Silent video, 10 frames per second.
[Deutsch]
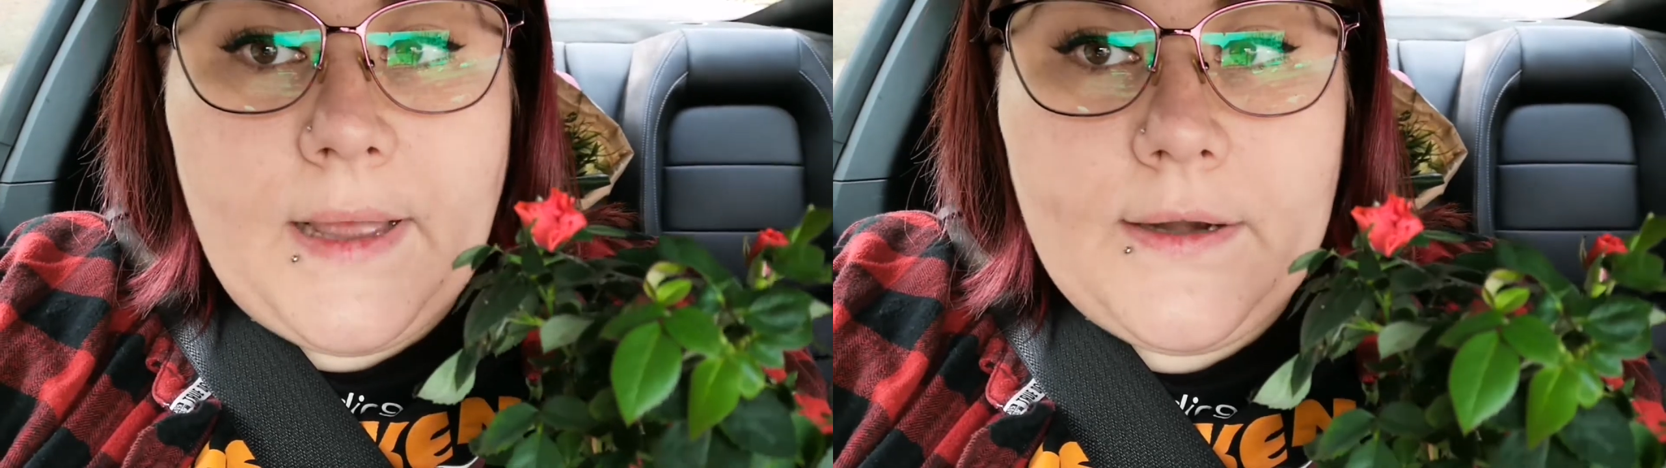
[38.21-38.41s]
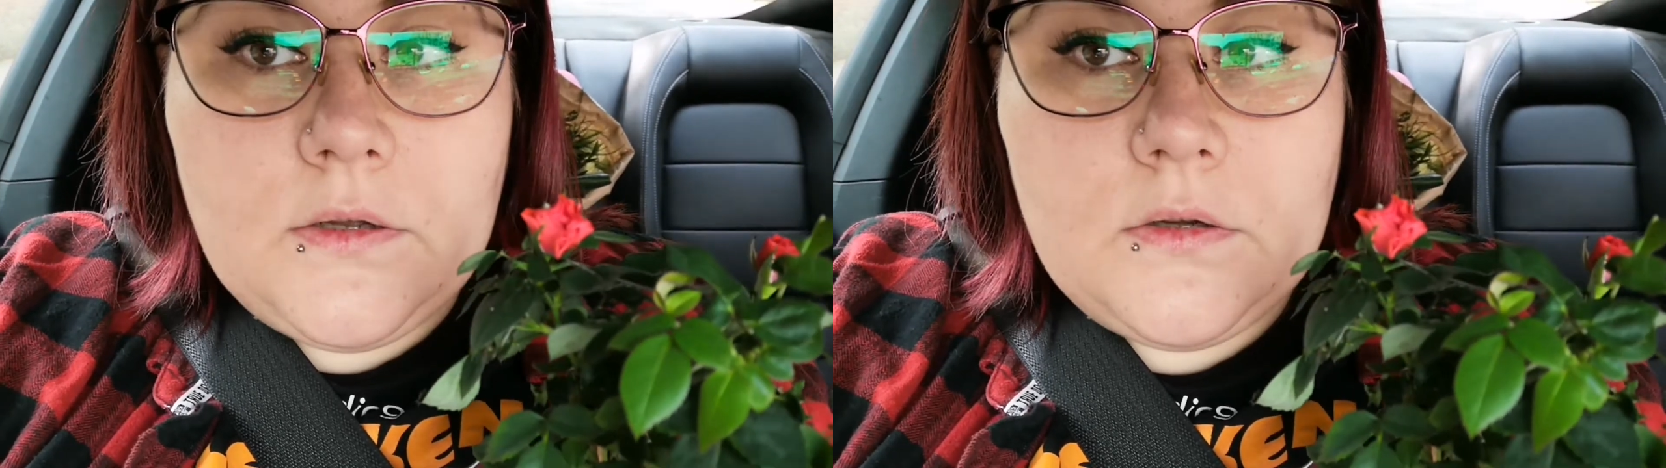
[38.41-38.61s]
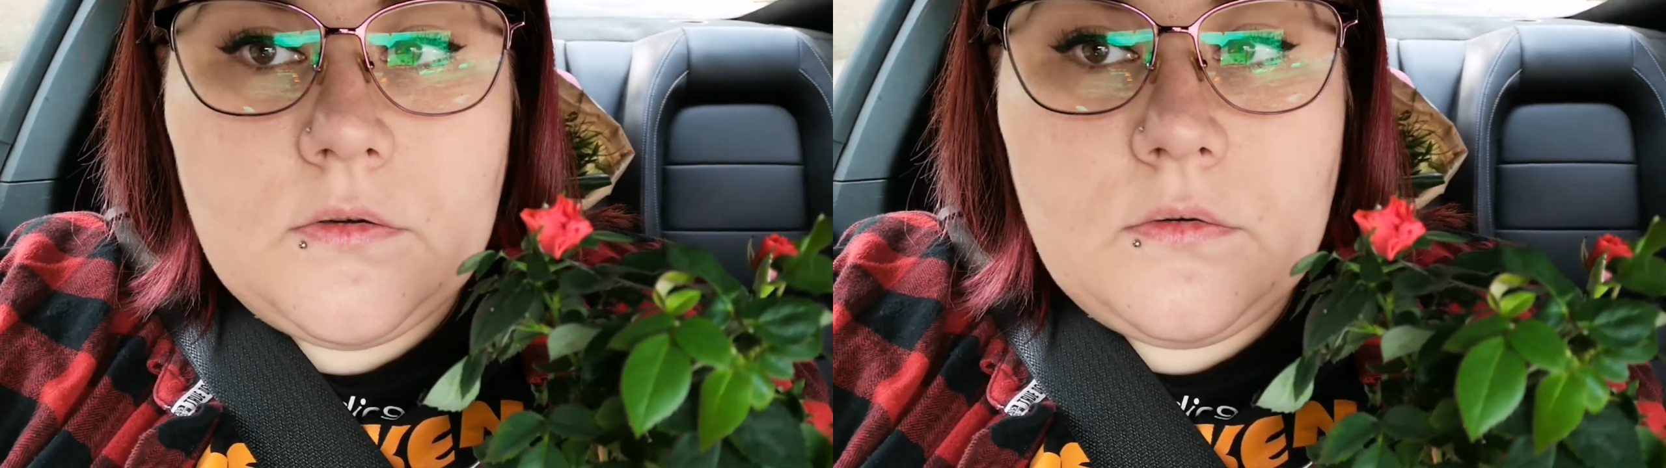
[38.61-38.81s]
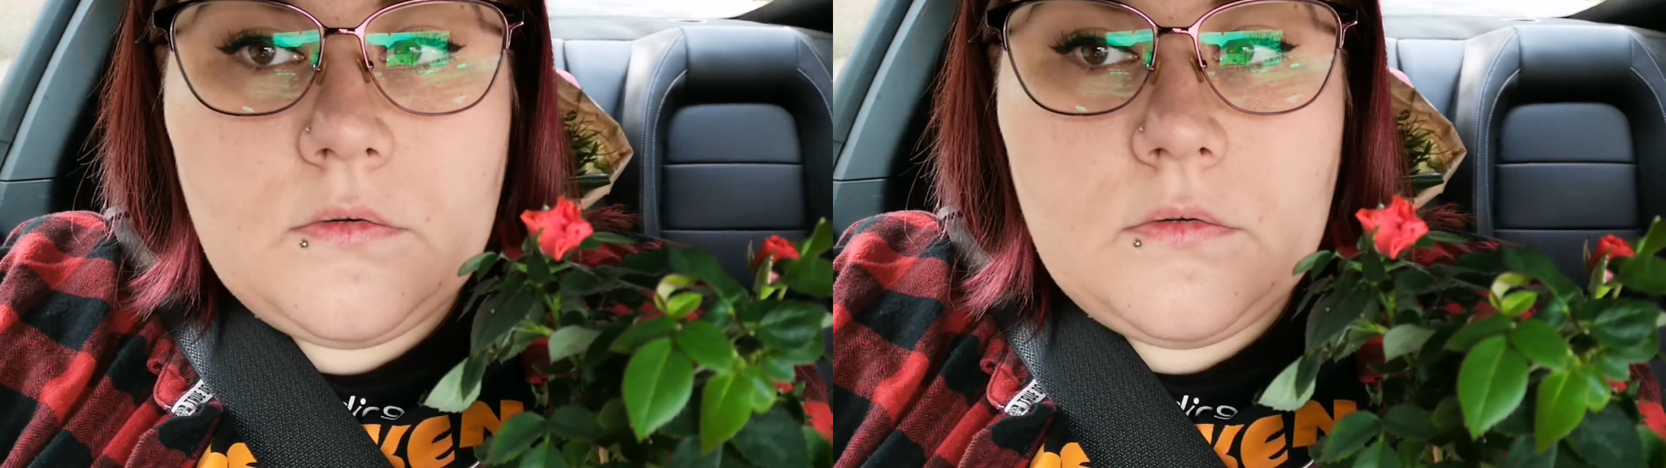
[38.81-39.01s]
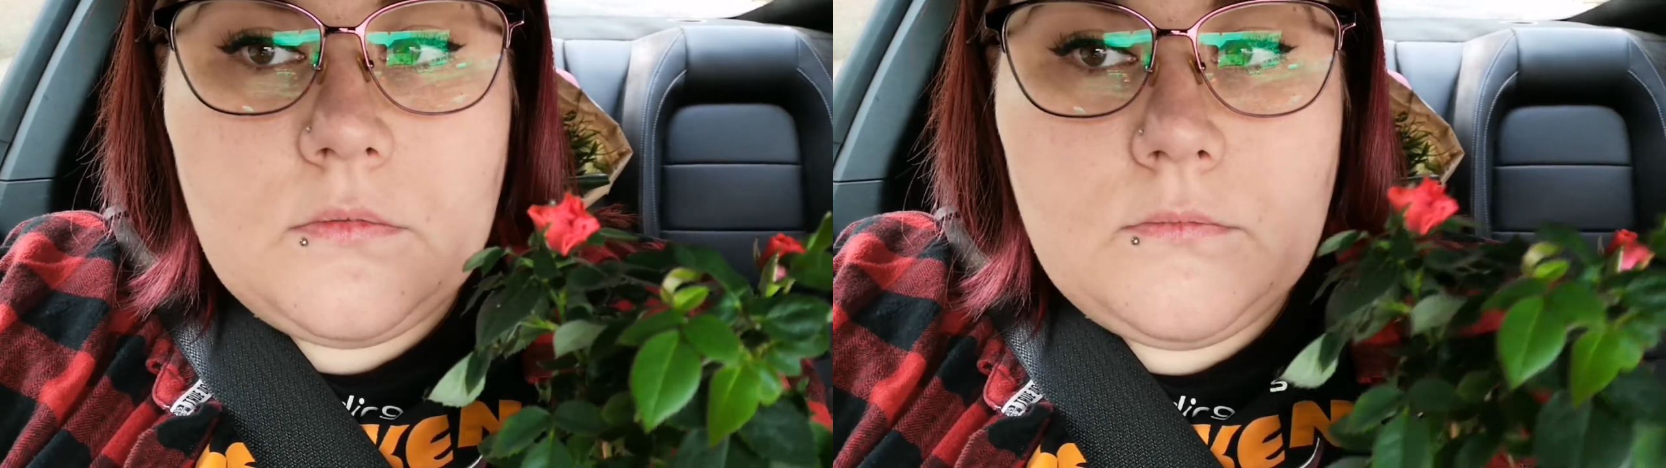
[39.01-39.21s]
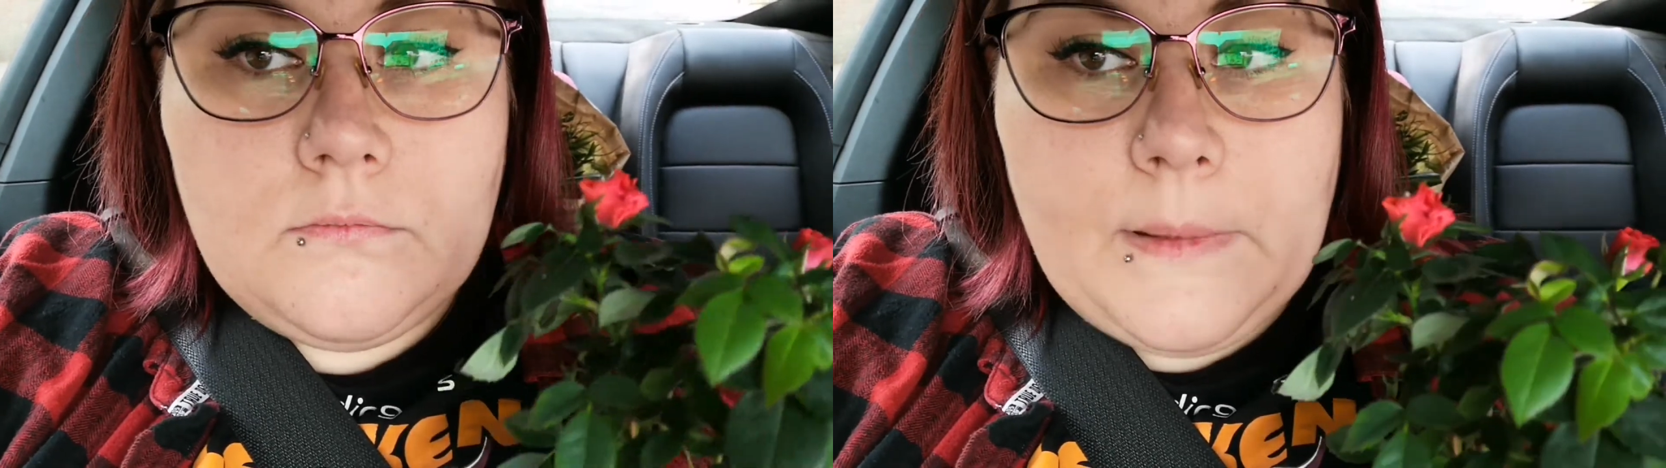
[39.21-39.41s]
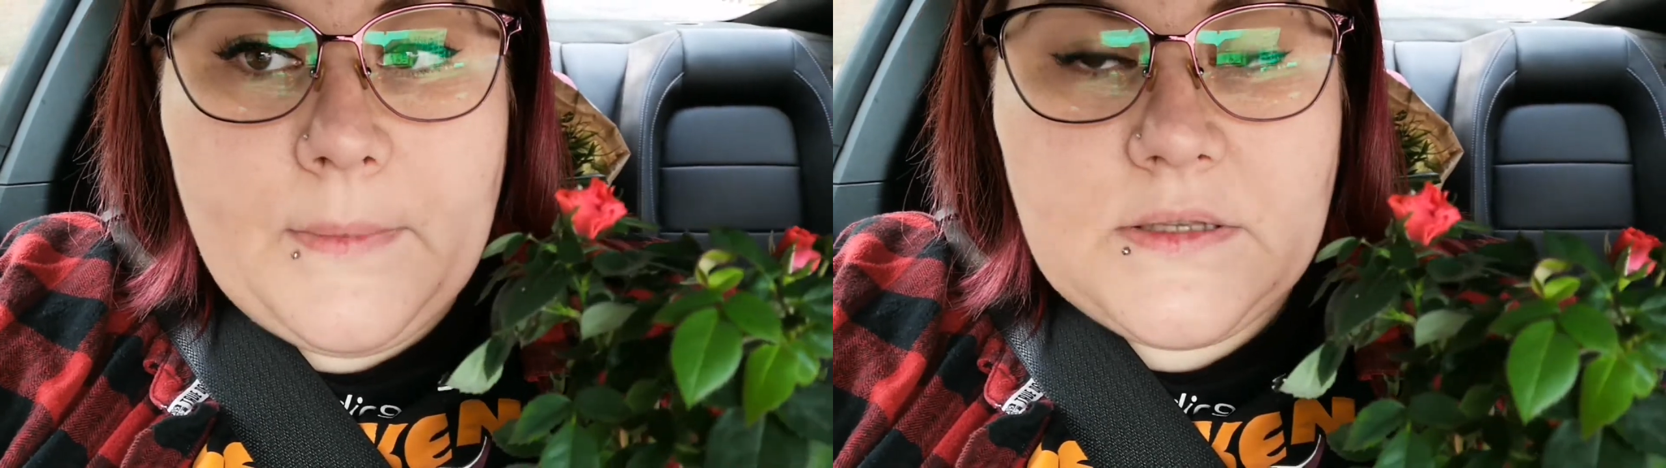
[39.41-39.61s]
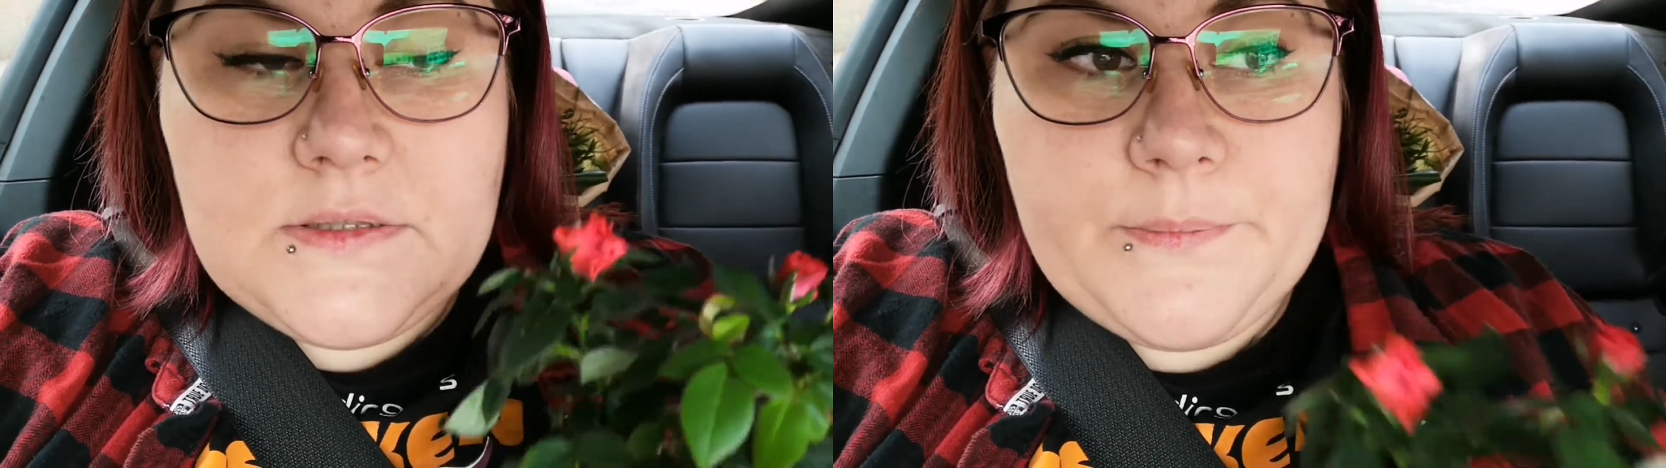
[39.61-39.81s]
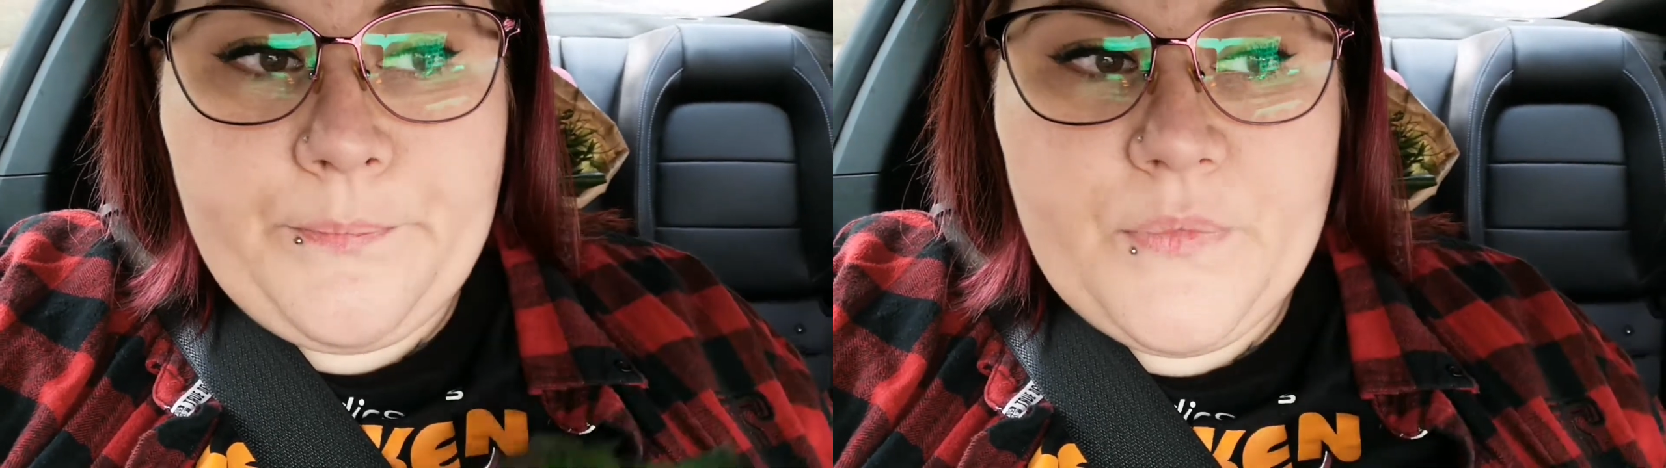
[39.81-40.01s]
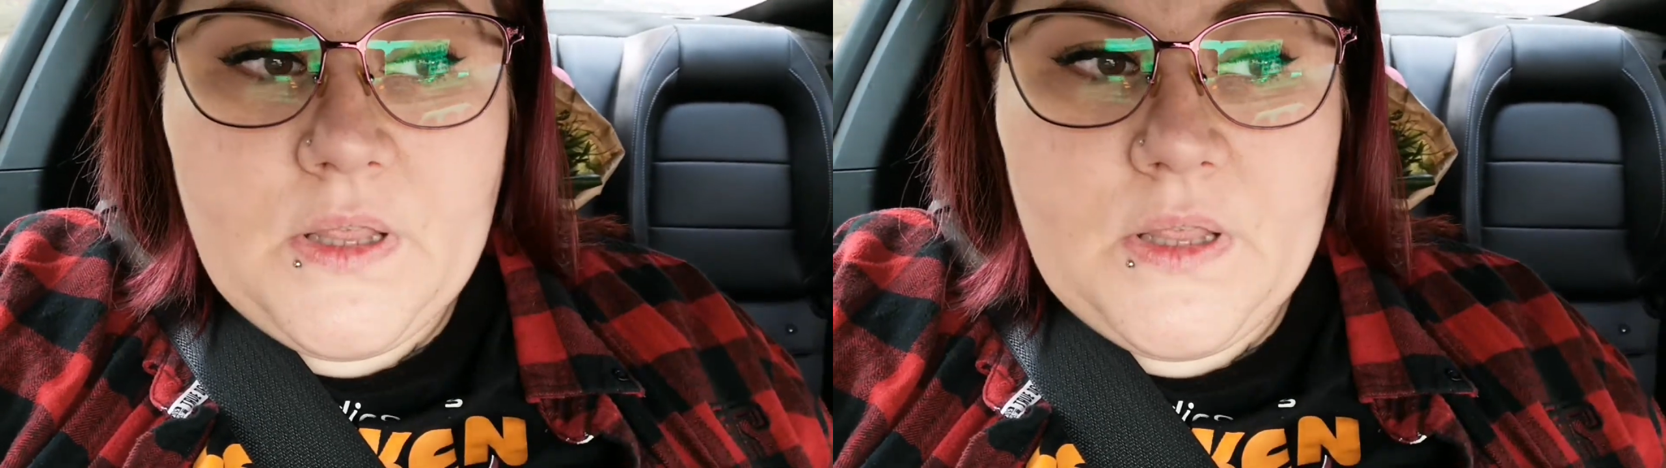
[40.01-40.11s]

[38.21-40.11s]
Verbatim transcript: beide Mamas,